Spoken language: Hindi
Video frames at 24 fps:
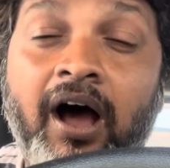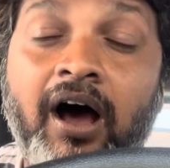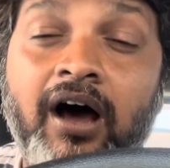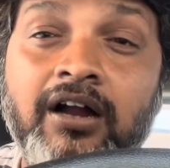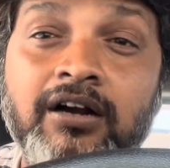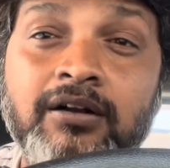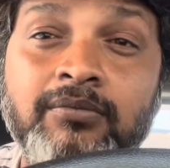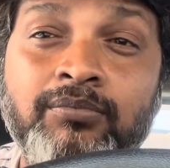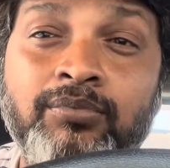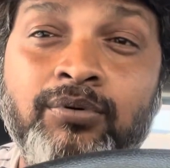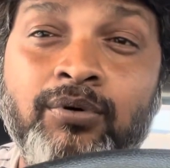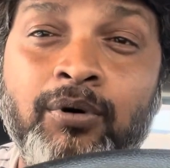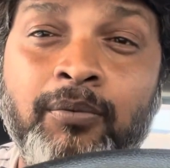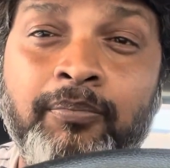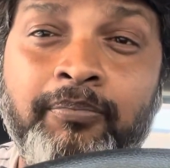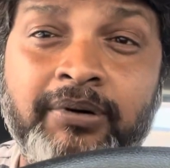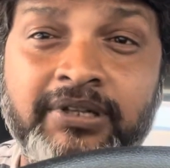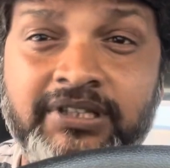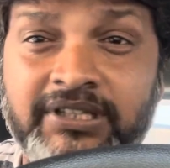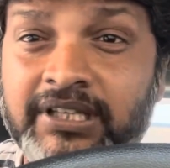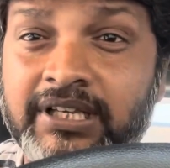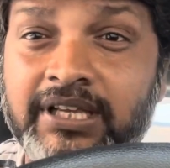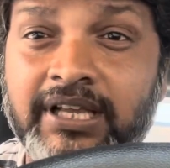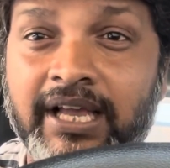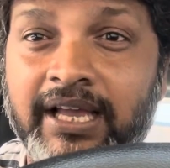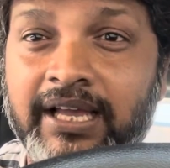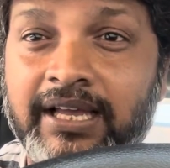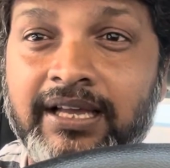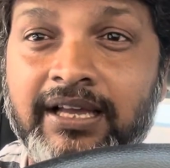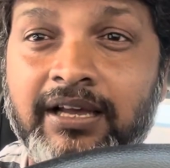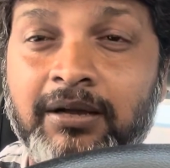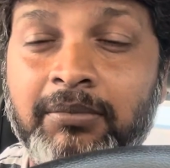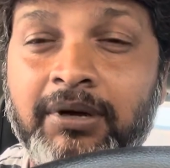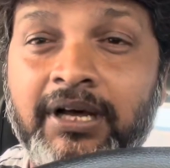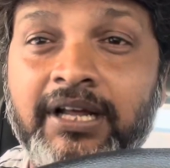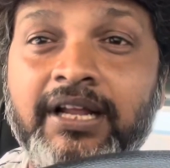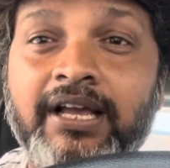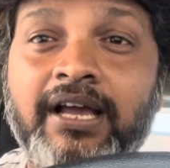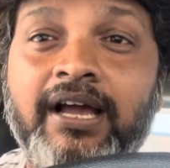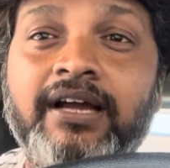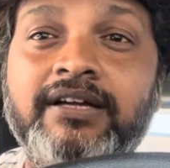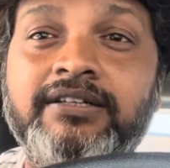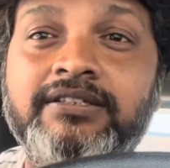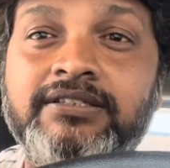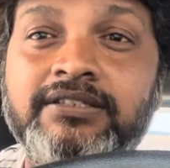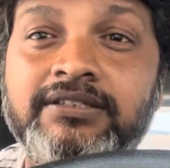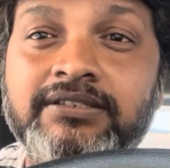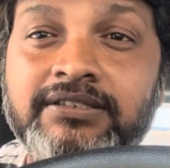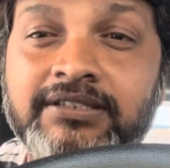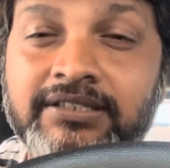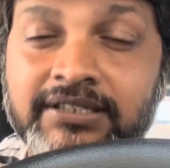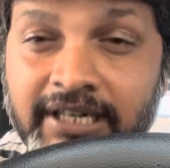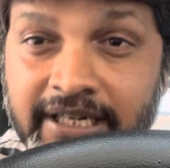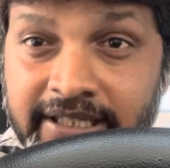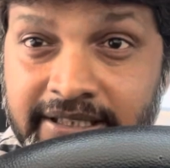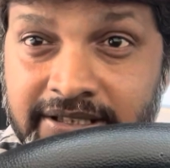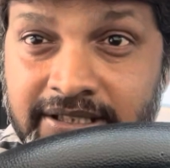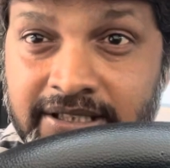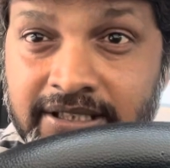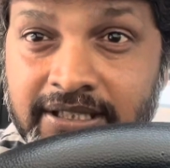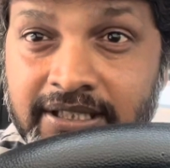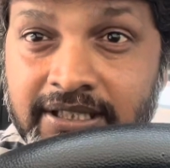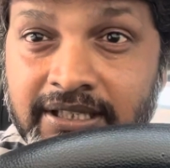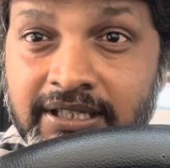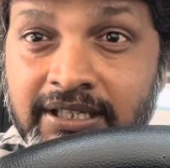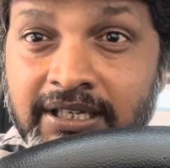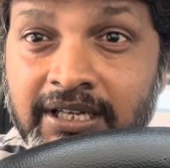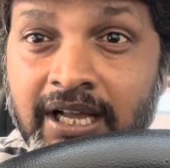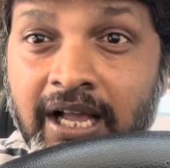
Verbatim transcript: अरबोपति पति हैं हमारे एक्टर डायरेक्टर